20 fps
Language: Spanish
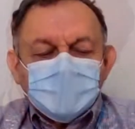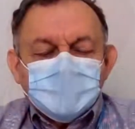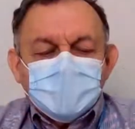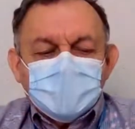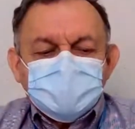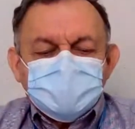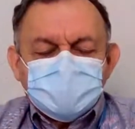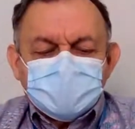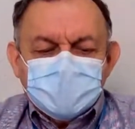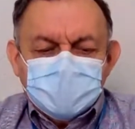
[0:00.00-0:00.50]

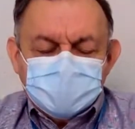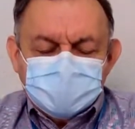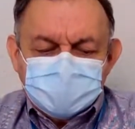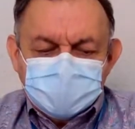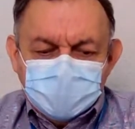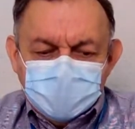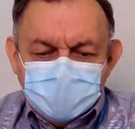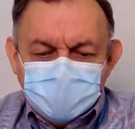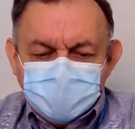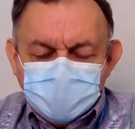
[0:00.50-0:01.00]
Es, es
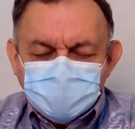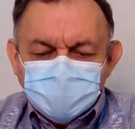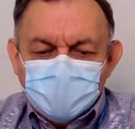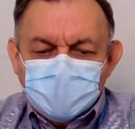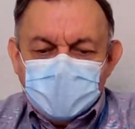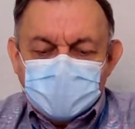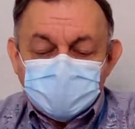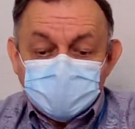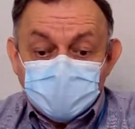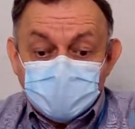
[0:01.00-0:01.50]
el mismo
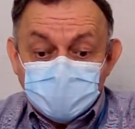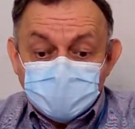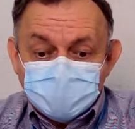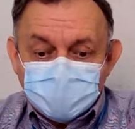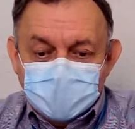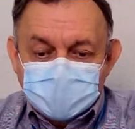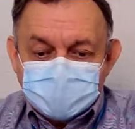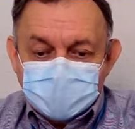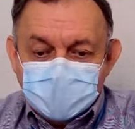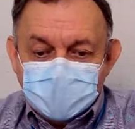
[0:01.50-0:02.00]
caso, incluso
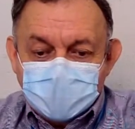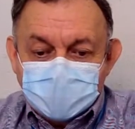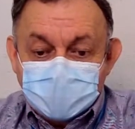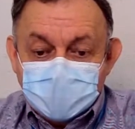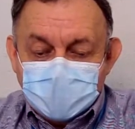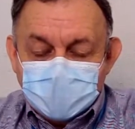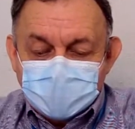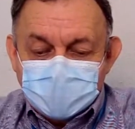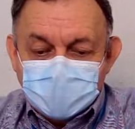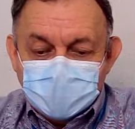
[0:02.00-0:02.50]
la
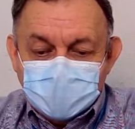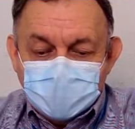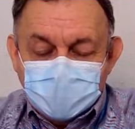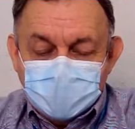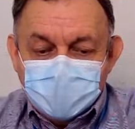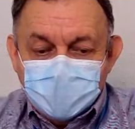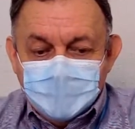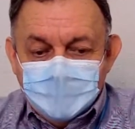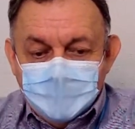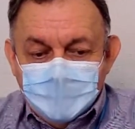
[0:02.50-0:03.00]
Secretaría
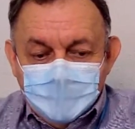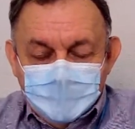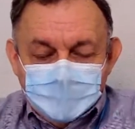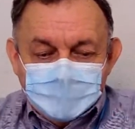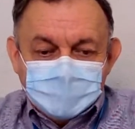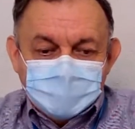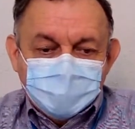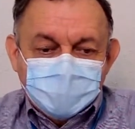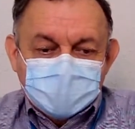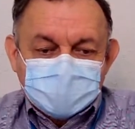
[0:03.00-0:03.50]
tiene
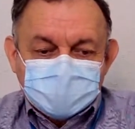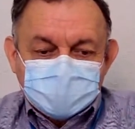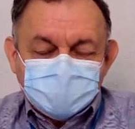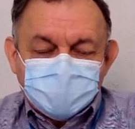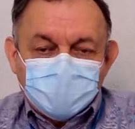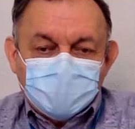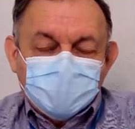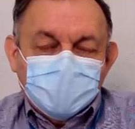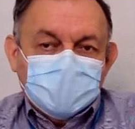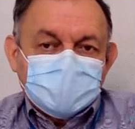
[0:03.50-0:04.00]
diversas
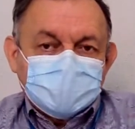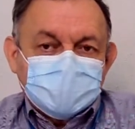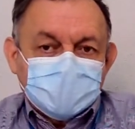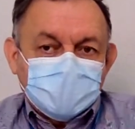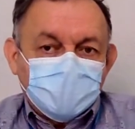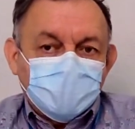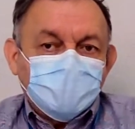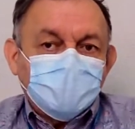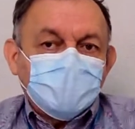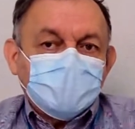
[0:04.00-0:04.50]
formas
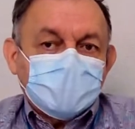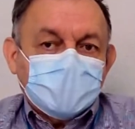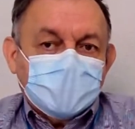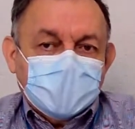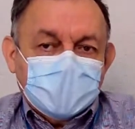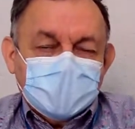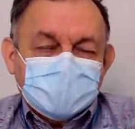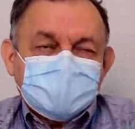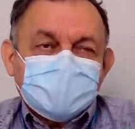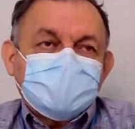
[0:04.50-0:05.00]
de
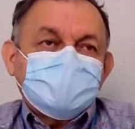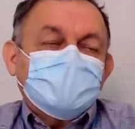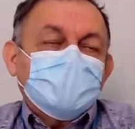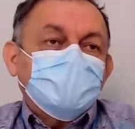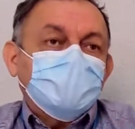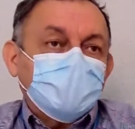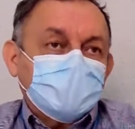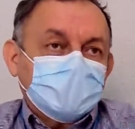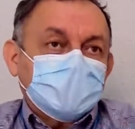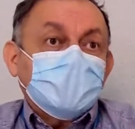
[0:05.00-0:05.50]
comunicarles, hasta
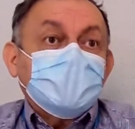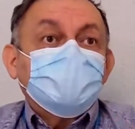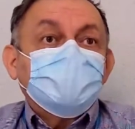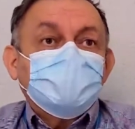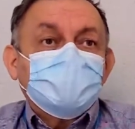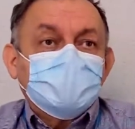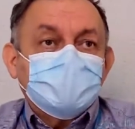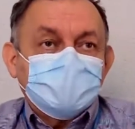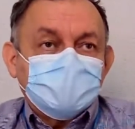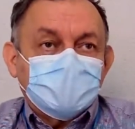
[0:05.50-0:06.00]
por
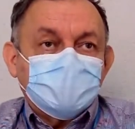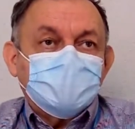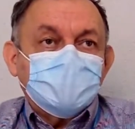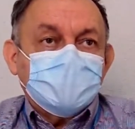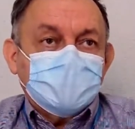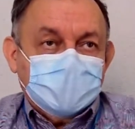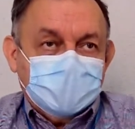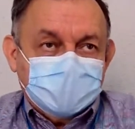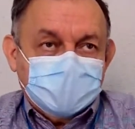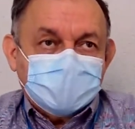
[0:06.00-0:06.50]
teléfono les
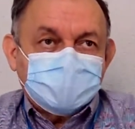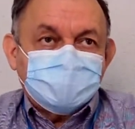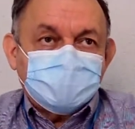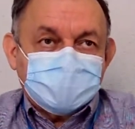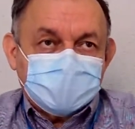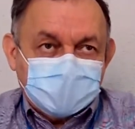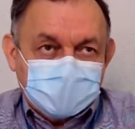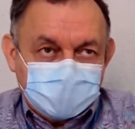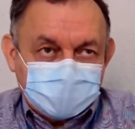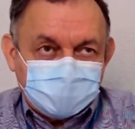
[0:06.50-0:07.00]
comunican de su
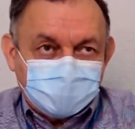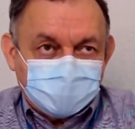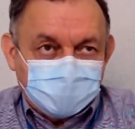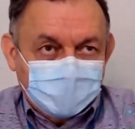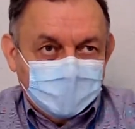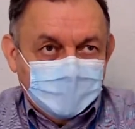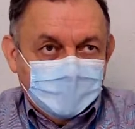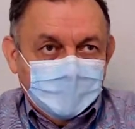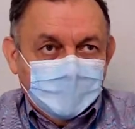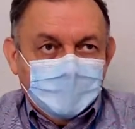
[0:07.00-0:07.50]
asignación
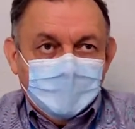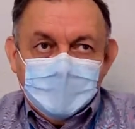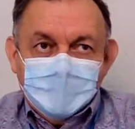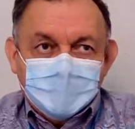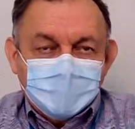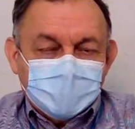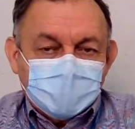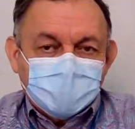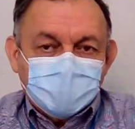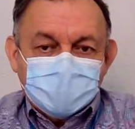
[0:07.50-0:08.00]

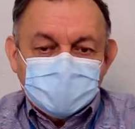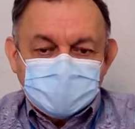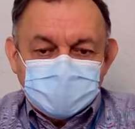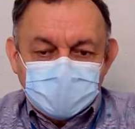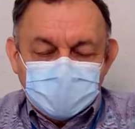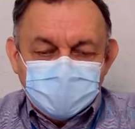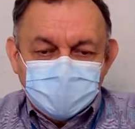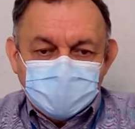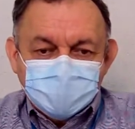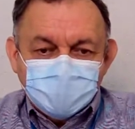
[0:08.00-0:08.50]
pero es
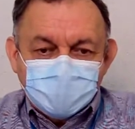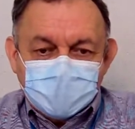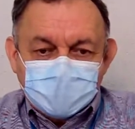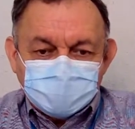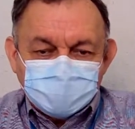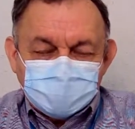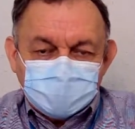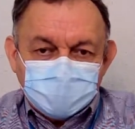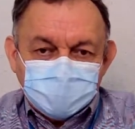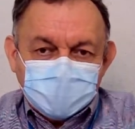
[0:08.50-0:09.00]
el mismo
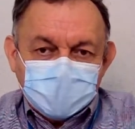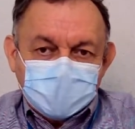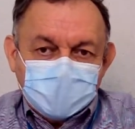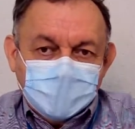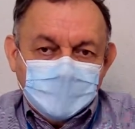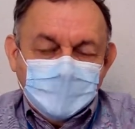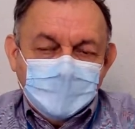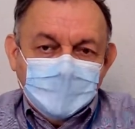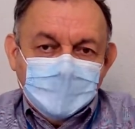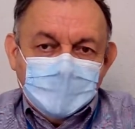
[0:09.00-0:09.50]
caso también.
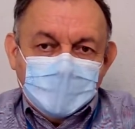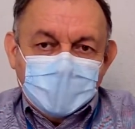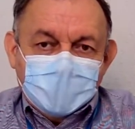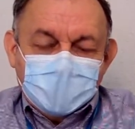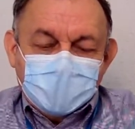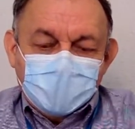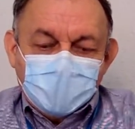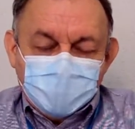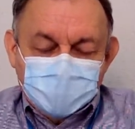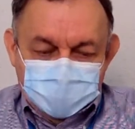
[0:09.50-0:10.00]
La
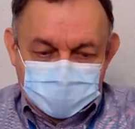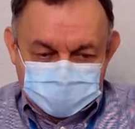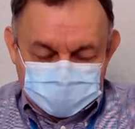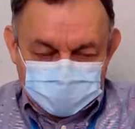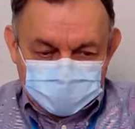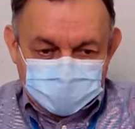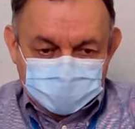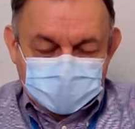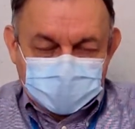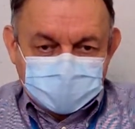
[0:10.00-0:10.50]

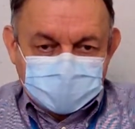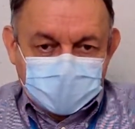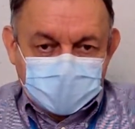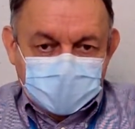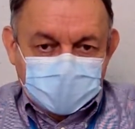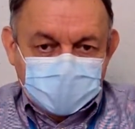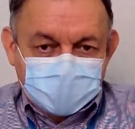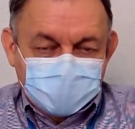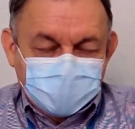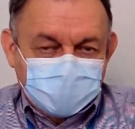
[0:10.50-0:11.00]
recomendación es que se
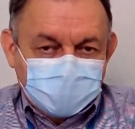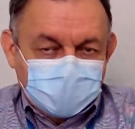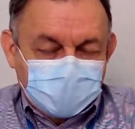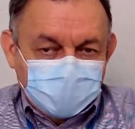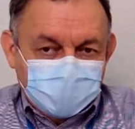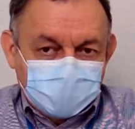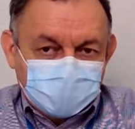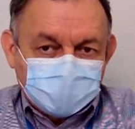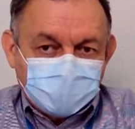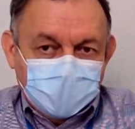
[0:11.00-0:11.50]
haga de manera
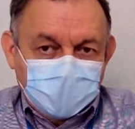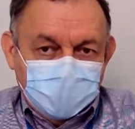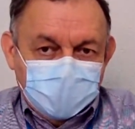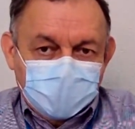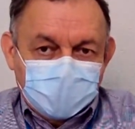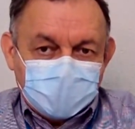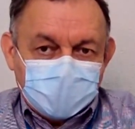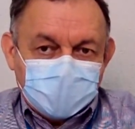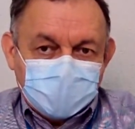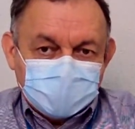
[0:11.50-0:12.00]
virtual
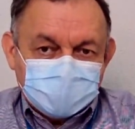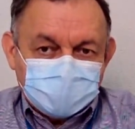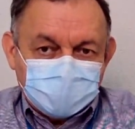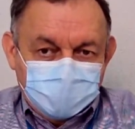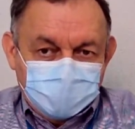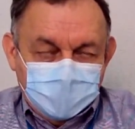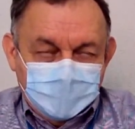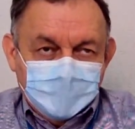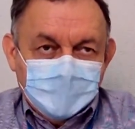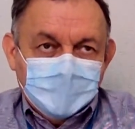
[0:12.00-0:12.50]
el
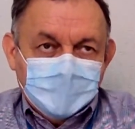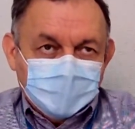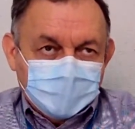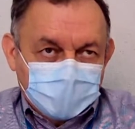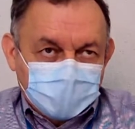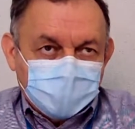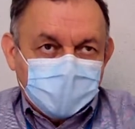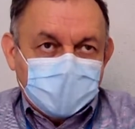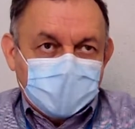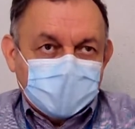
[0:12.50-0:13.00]
registro,
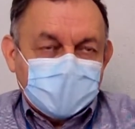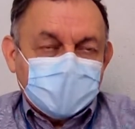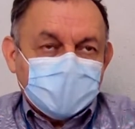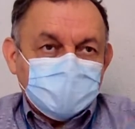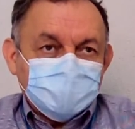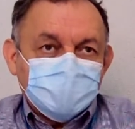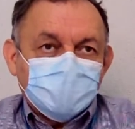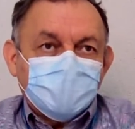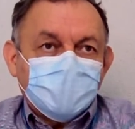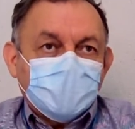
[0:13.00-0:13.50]
pero para
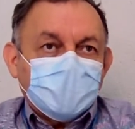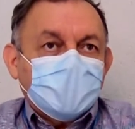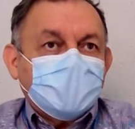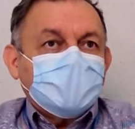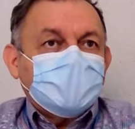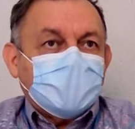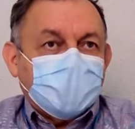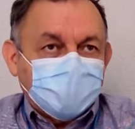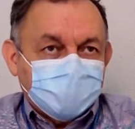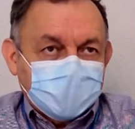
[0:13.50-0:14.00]
quienes no
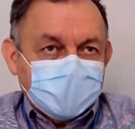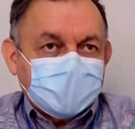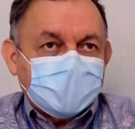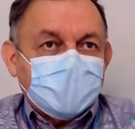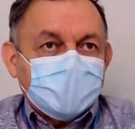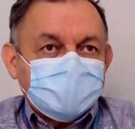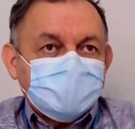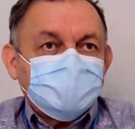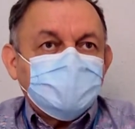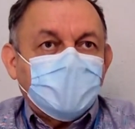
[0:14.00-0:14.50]
puedan, también en
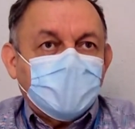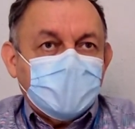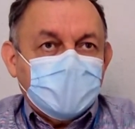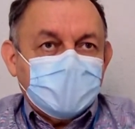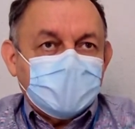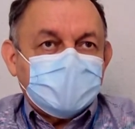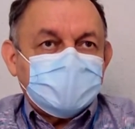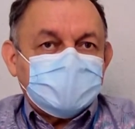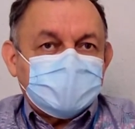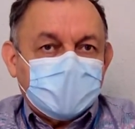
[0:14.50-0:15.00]
las escuelas
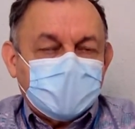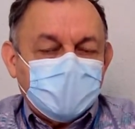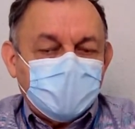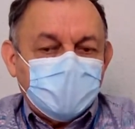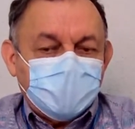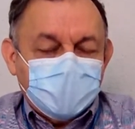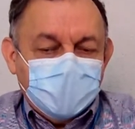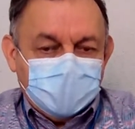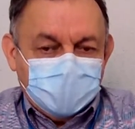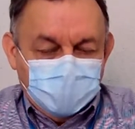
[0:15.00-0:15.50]
les están
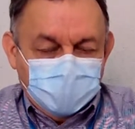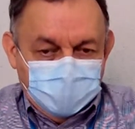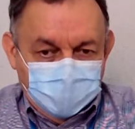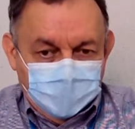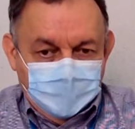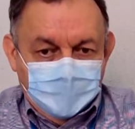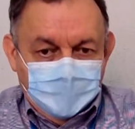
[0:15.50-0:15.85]
apoyando